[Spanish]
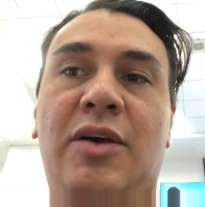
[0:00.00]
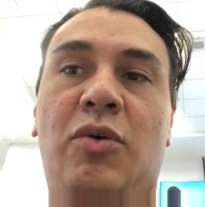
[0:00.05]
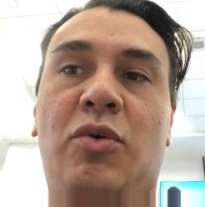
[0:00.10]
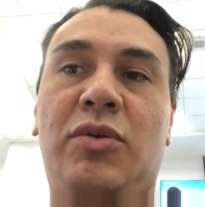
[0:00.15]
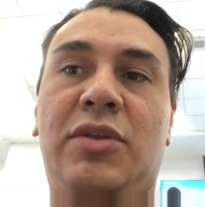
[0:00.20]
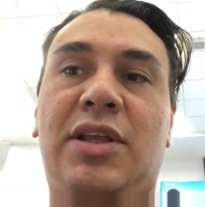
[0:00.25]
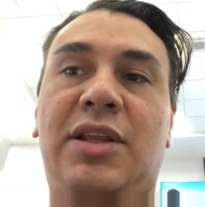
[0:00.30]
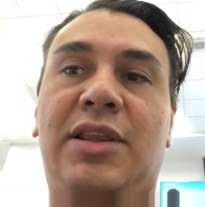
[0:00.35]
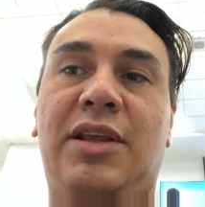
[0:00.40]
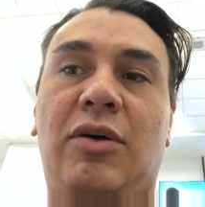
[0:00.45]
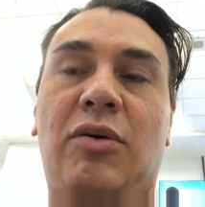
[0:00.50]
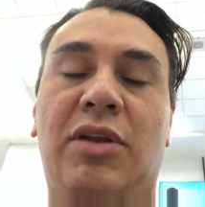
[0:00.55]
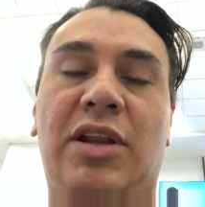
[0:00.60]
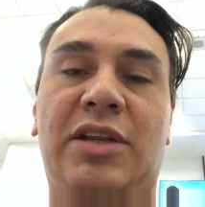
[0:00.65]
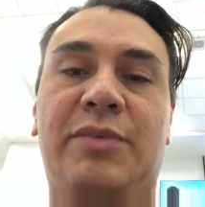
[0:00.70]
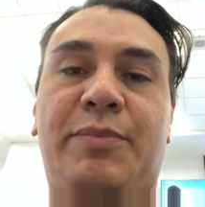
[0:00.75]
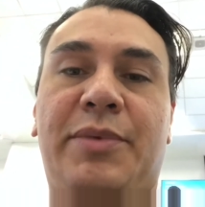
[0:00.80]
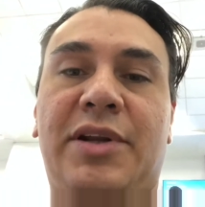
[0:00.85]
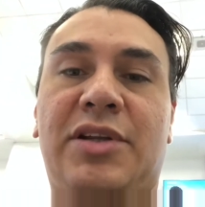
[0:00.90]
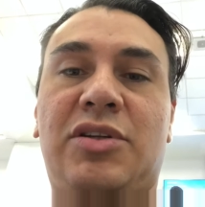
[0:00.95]
júntate con
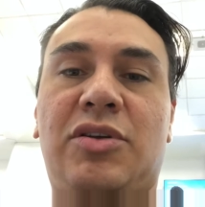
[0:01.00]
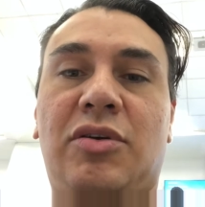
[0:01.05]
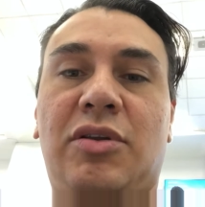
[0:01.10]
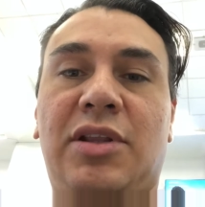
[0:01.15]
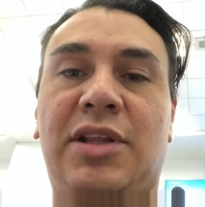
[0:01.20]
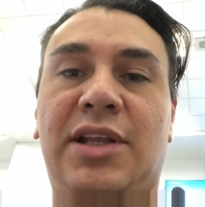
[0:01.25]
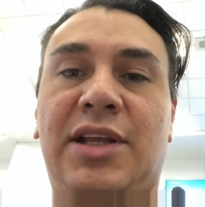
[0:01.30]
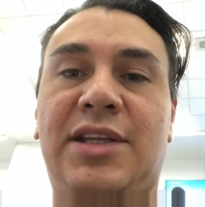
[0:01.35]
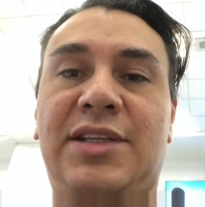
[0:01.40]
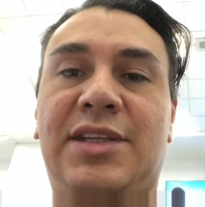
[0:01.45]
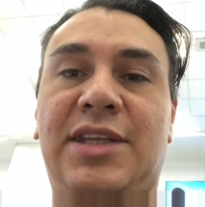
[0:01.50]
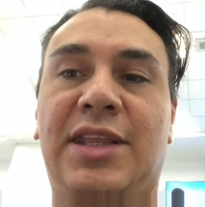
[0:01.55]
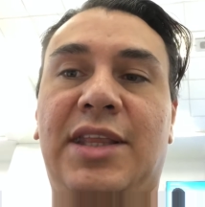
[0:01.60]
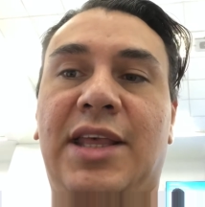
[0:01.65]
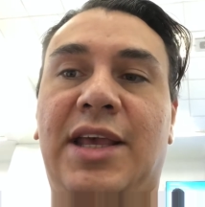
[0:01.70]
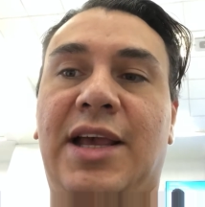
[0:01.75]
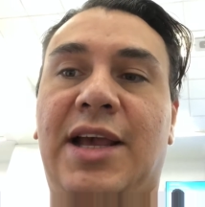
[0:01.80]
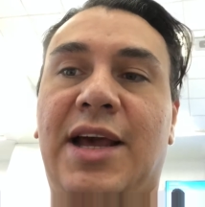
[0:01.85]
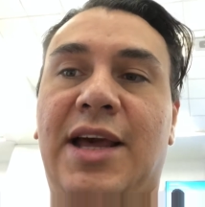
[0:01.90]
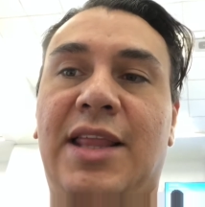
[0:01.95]
las personas
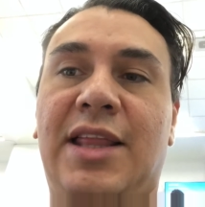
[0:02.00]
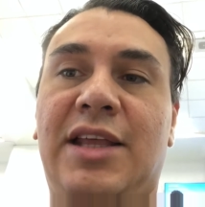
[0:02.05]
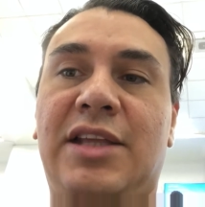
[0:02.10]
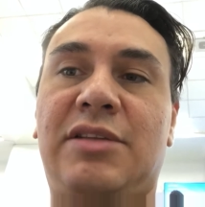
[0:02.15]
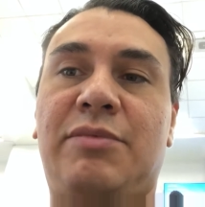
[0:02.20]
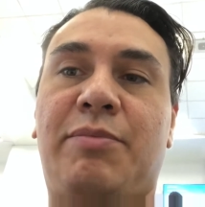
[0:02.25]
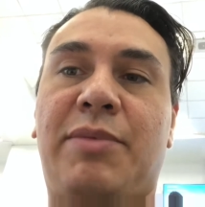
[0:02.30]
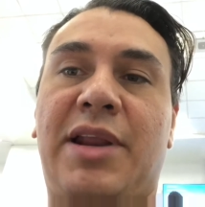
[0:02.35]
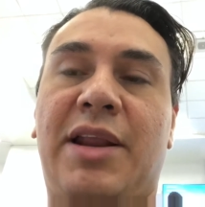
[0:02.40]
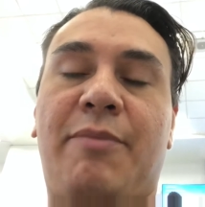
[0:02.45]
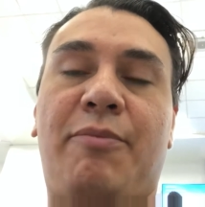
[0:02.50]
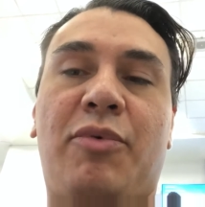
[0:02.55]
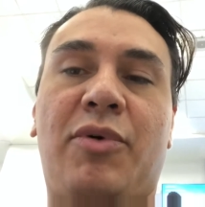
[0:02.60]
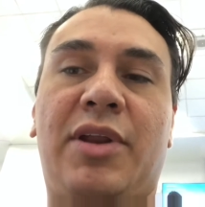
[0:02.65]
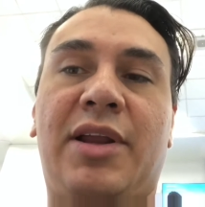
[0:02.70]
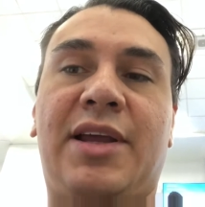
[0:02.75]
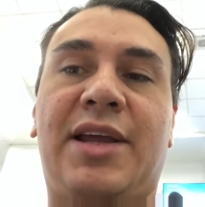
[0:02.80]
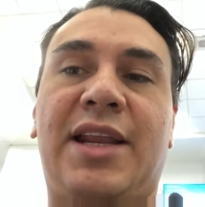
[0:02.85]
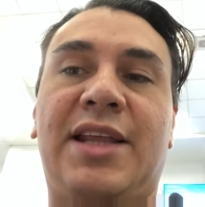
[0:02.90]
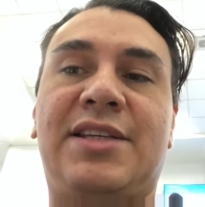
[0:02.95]
indicadas para
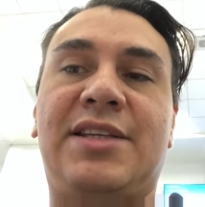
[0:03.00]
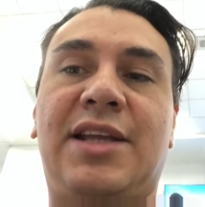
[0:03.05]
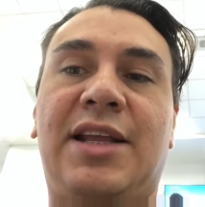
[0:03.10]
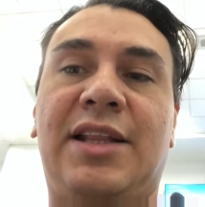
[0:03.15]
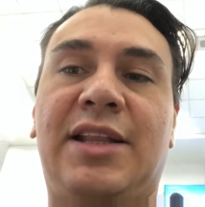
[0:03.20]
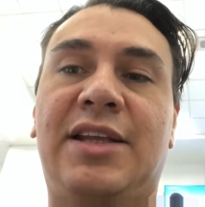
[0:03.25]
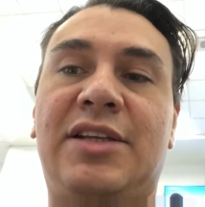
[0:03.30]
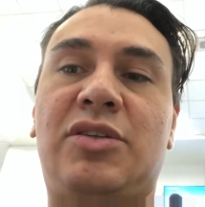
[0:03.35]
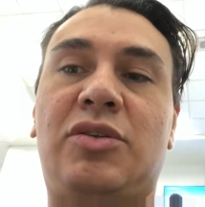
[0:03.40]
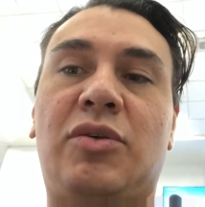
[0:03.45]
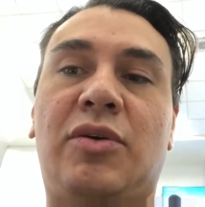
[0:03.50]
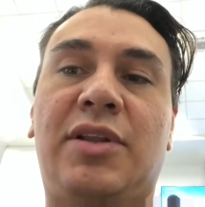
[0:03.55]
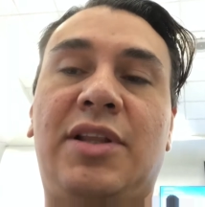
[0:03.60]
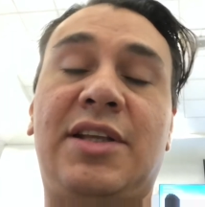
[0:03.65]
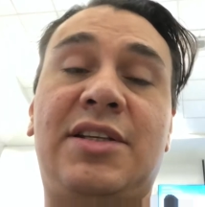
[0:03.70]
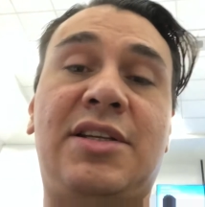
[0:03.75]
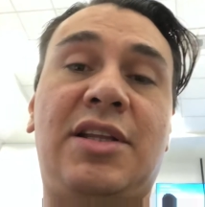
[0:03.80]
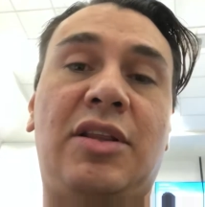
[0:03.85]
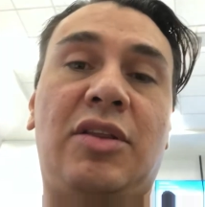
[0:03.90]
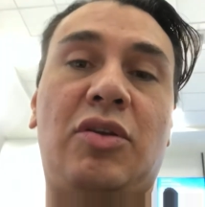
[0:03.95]
poder crecer en esto. En
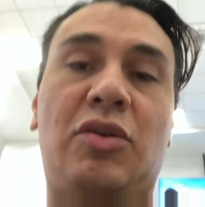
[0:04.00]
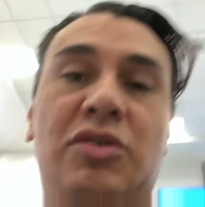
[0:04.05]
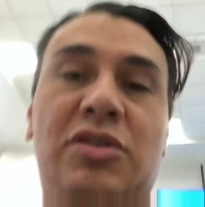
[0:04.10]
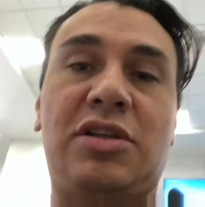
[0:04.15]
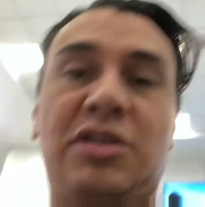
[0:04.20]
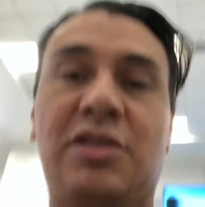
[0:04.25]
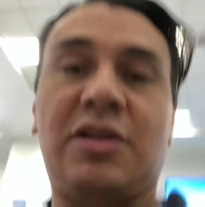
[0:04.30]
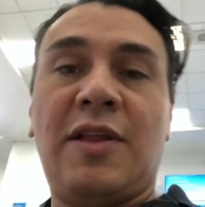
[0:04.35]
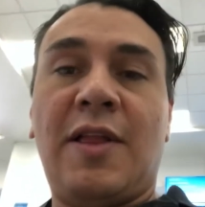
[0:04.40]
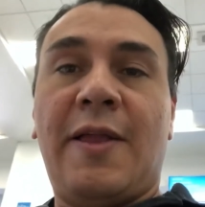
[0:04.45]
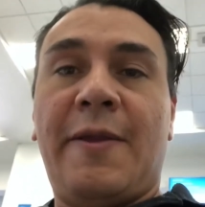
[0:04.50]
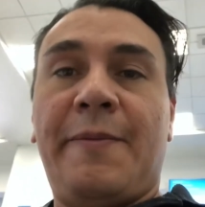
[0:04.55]
ese entonces